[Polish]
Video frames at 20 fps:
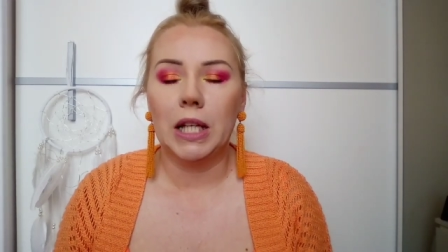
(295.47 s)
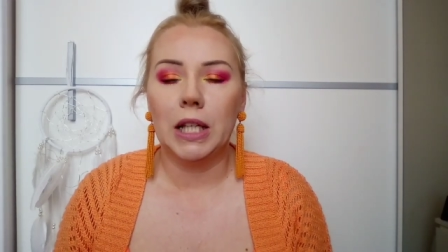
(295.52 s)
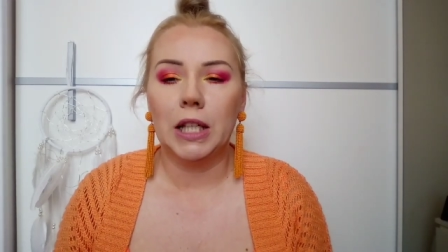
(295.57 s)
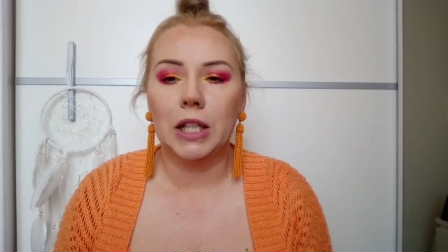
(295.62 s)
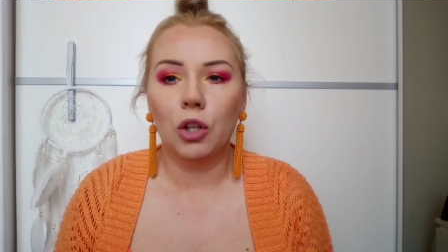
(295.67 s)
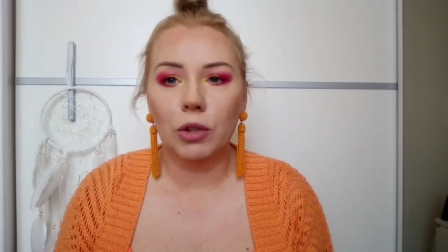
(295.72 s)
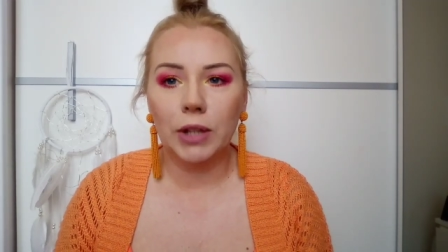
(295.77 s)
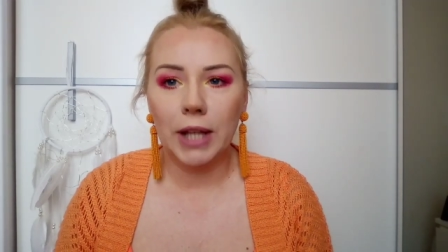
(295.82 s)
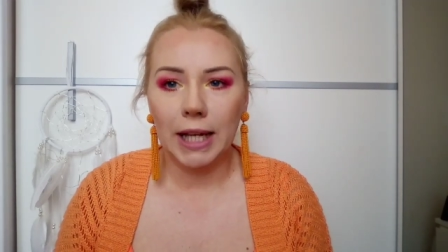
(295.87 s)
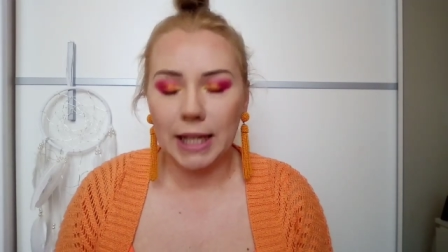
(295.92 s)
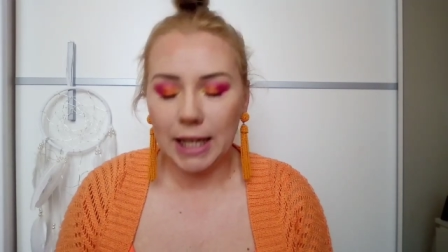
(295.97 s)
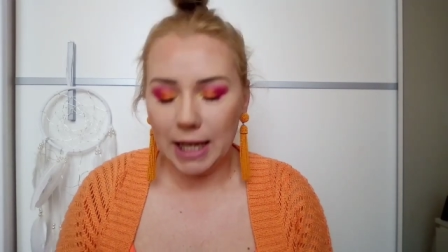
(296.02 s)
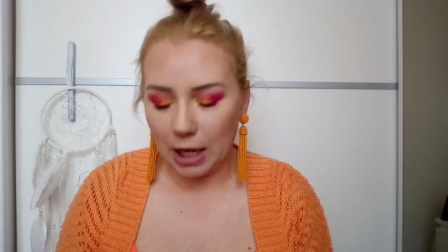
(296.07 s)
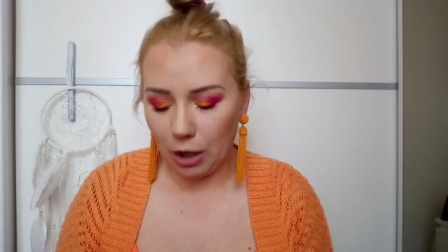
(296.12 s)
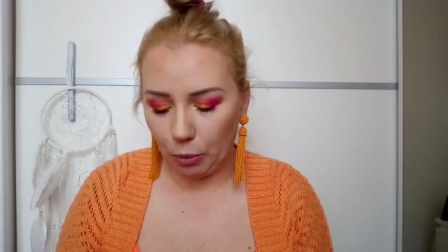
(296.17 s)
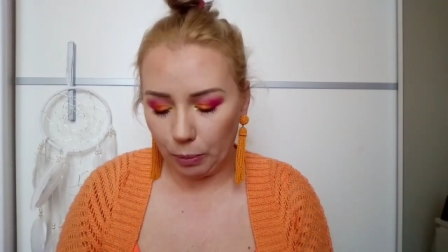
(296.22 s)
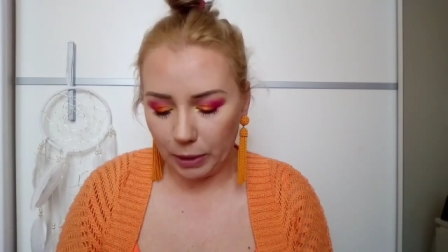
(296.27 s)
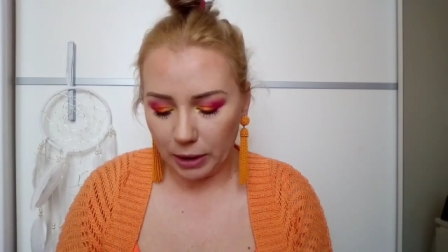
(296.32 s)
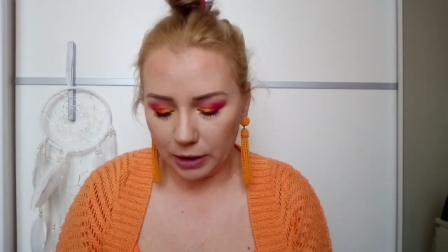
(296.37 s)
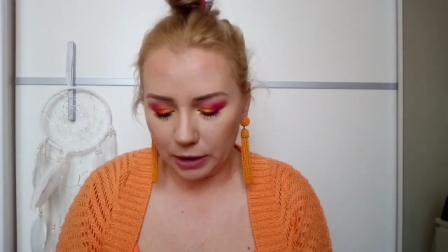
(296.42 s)
y, dodaje
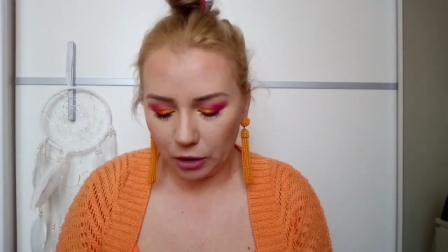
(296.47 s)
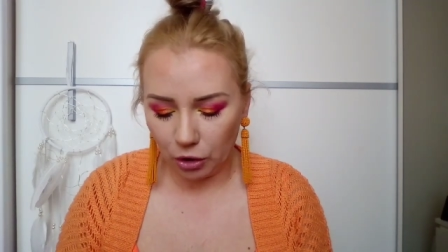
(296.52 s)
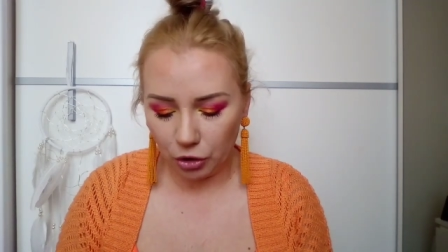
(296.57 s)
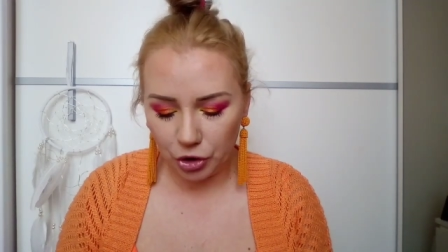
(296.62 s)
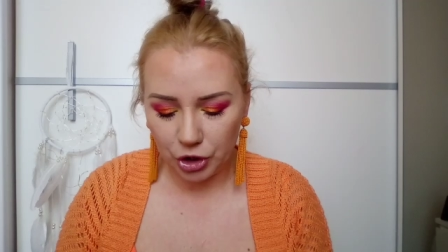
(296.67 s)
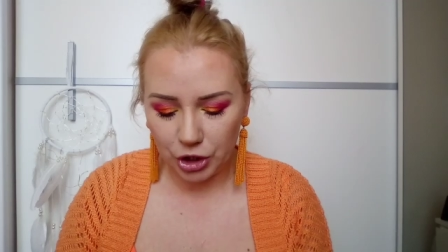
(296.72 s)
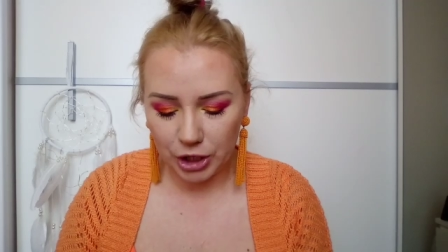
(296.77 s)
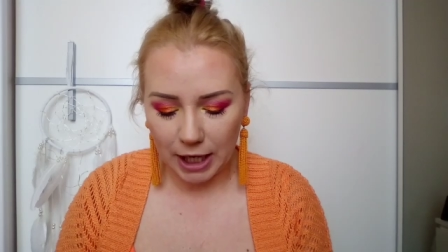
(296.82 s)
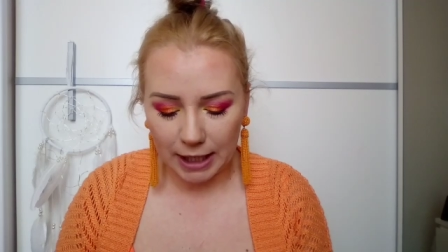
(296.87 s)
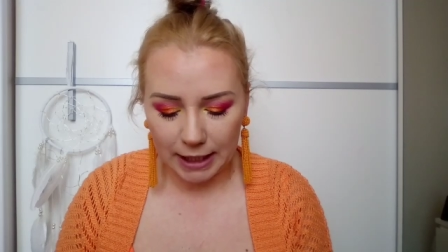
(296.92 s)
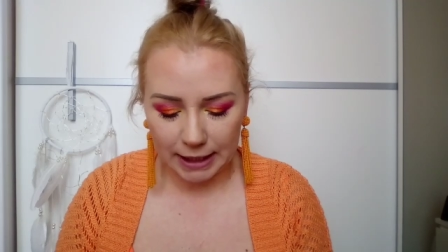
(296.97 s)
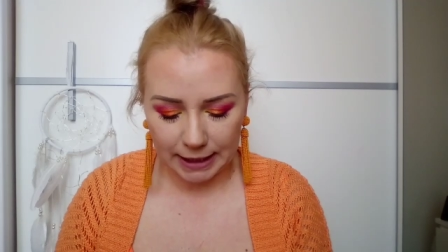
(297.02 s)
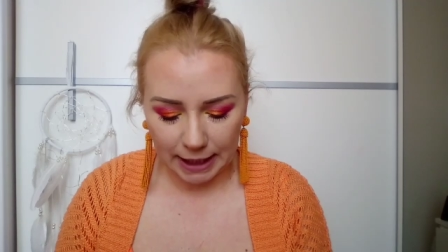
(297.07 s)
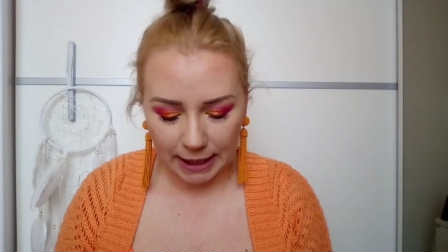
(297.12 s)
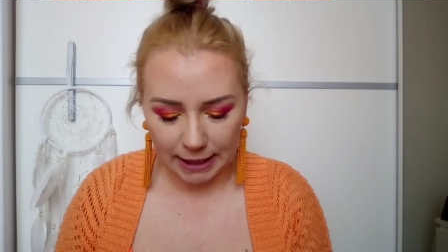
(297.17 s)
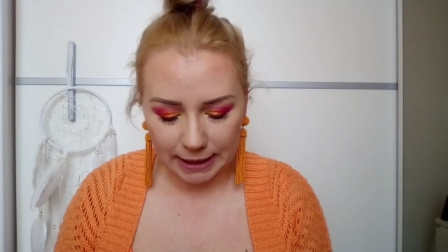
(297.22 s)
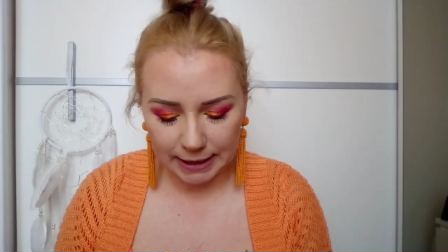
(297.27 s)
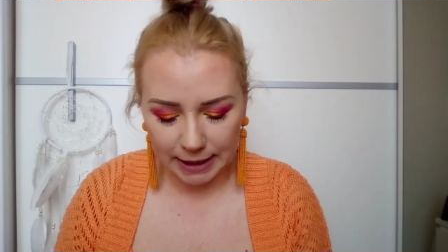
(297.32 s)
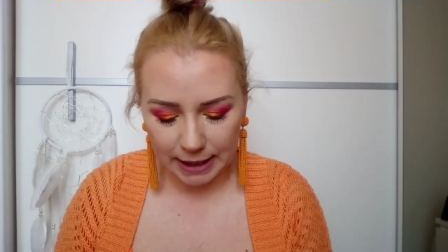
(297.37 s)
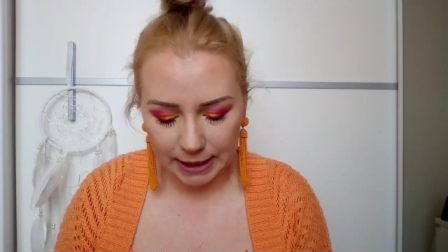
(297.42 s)
objętości, ale
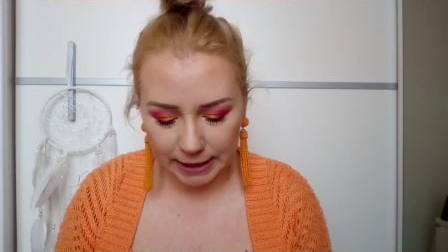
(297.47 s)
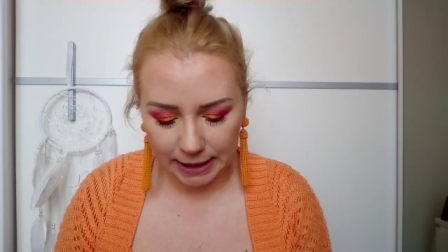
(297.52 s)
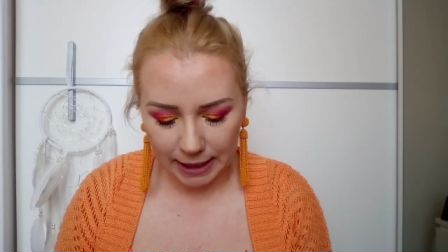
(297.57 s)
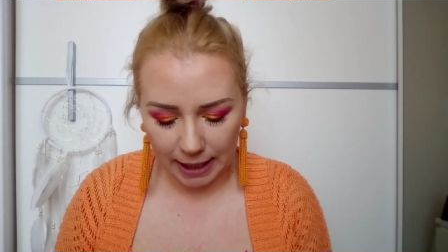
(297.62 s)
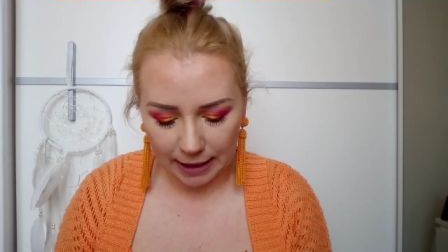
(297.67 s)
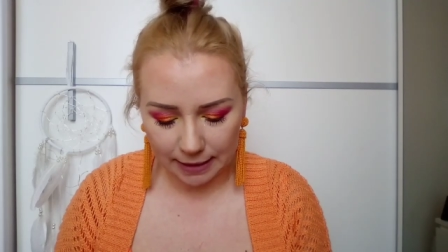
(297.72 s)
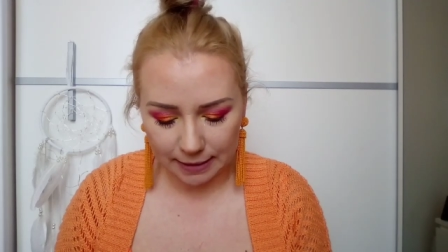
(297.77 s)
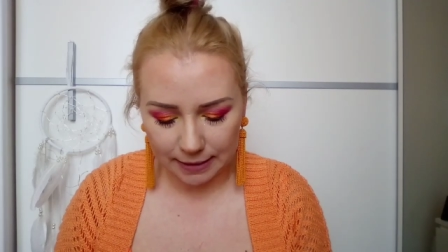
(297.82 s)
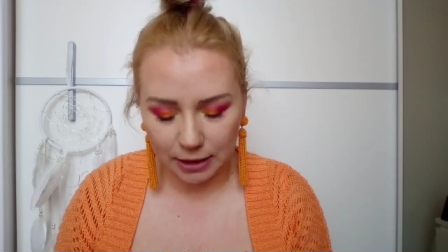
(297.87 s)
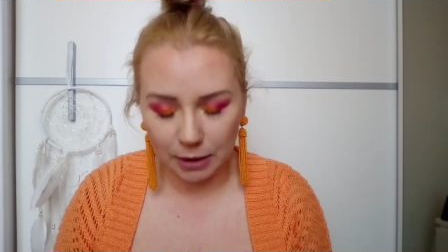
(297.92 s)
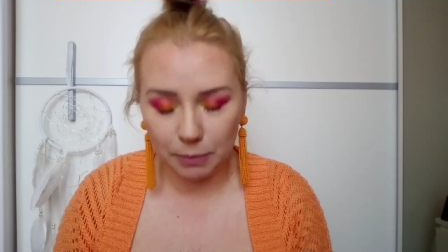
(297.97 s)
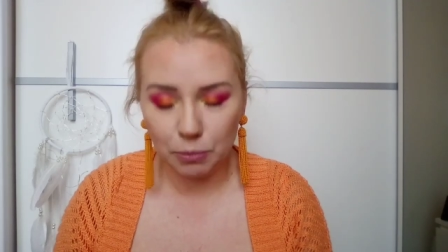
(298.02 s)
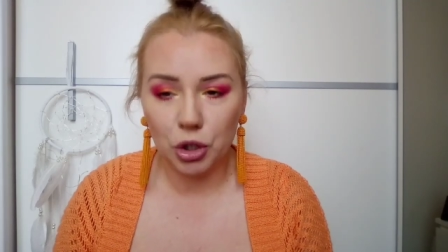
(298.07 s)
tak delikatnie.